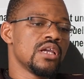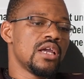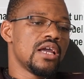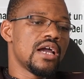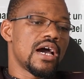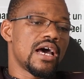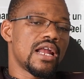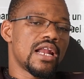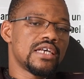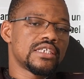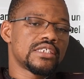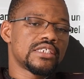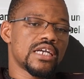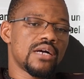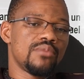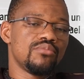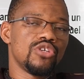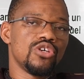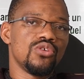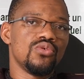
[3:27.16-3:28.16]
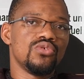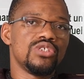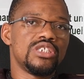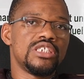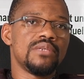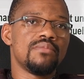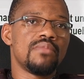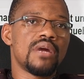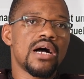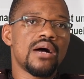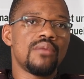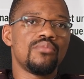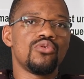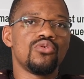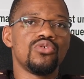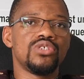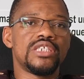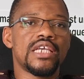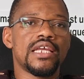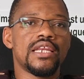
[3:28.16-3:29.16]
À l'ensemble de nos imams,
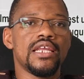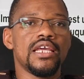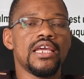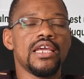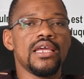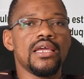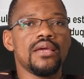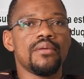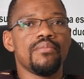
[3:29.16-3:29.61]
nos aînés,